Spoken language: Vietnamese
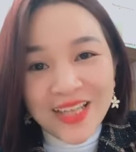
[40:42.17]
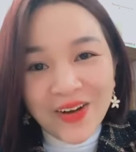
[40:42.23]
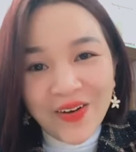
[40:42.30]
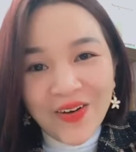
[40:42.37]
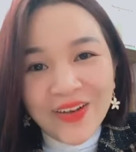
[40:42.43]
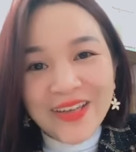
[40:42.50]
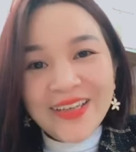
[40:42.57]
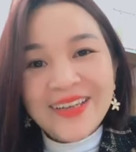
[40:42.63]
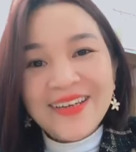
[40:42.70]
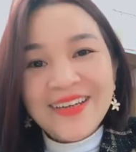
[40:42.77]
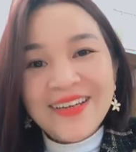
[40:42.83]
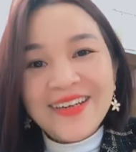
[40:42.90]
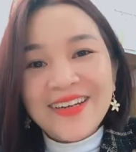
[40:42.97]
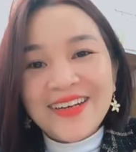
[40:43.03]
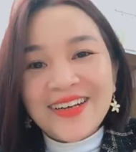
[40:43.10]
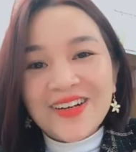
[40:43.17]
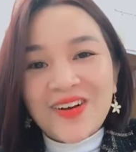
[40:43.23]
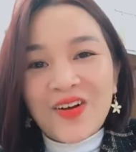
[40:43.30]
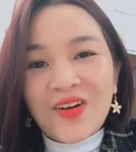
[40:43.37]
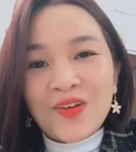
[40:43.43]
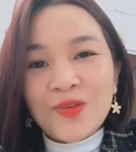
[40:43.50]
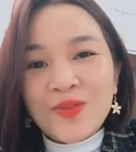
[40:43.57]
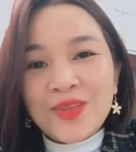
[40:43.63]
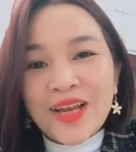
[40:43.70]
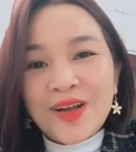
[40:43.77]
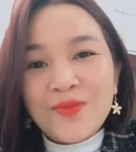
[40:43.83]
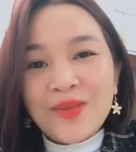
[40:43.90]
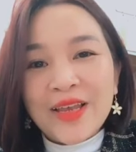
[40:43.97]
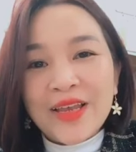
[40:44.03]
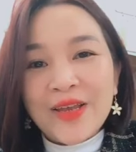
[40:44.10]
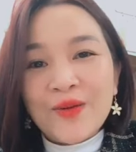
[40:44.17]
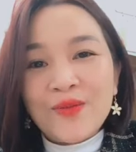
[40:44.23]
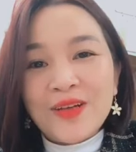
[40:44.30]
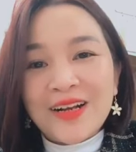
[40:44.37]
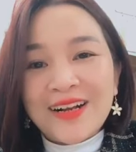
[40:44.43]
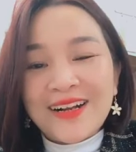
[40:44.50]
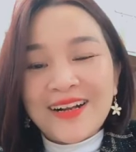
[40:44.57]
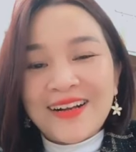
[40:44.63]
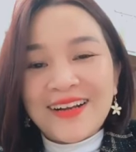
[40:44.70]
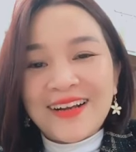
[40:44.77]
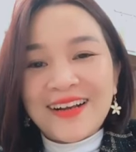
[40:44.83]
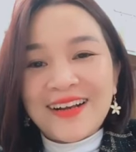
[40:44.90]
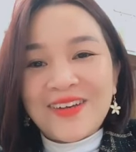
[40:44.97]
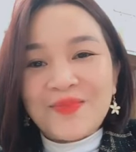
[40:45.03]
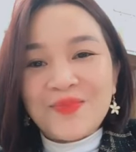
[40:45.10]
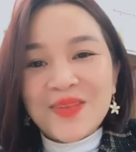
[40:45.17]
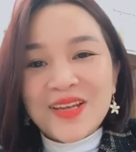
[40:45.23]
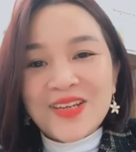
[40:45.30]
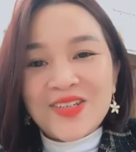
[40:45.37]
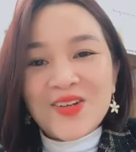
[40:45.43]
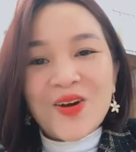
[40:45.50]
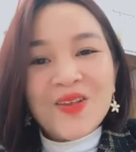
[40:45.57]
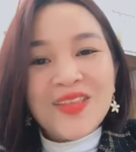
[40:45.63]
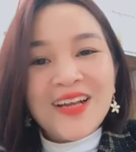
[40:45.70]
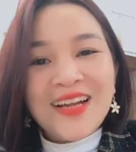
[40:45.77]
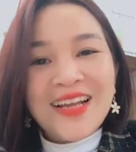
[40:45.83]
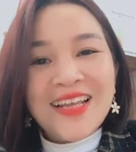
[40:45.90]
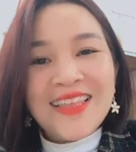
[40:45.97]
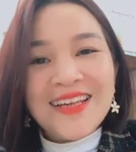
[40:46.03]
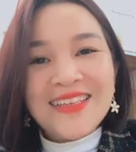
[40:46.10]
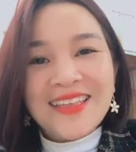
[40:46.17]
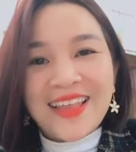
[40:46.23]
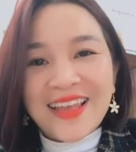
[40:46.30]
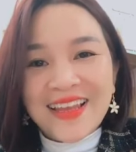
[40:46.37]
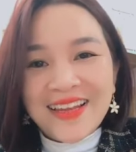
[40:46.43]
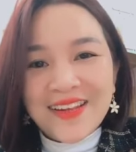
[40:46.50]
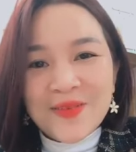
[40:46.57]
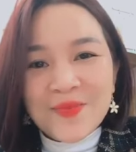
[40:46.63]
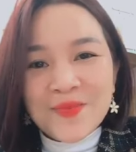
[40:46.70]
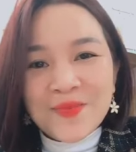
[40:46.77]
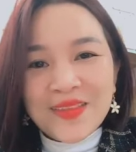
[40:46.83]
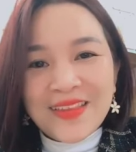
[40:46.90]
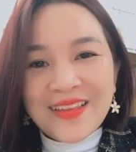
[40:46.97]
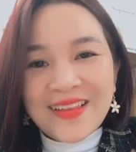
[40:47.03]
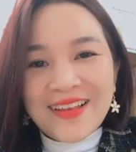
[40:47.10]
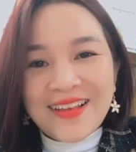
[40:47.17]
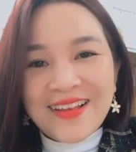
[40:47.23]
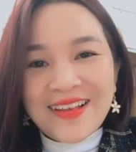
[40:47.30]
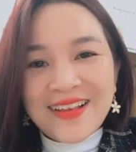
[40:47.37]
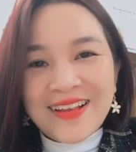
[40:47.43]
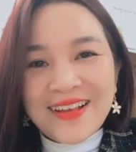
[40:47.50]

có công dụng gì thôi. Còn chúng ta không thể hiểu được rõ từng ly từng tí.